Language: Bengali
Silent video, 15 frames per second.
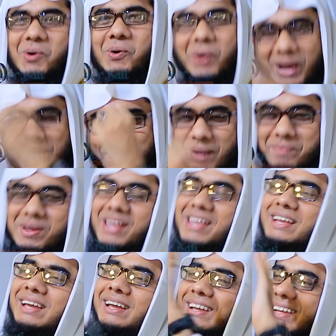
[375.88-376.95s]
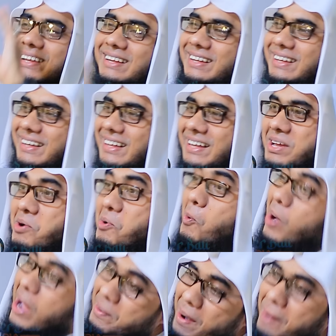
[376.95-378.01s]
ও এভাবেই
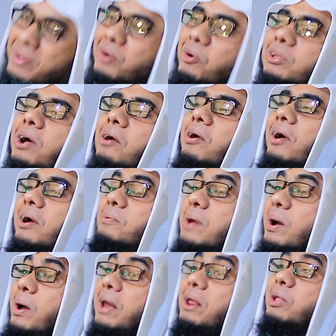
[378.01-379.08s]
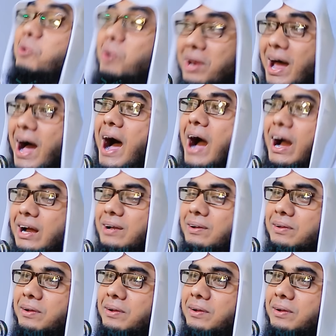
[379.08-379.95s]
ও এভাবেই কথা কয় এর তো রাগ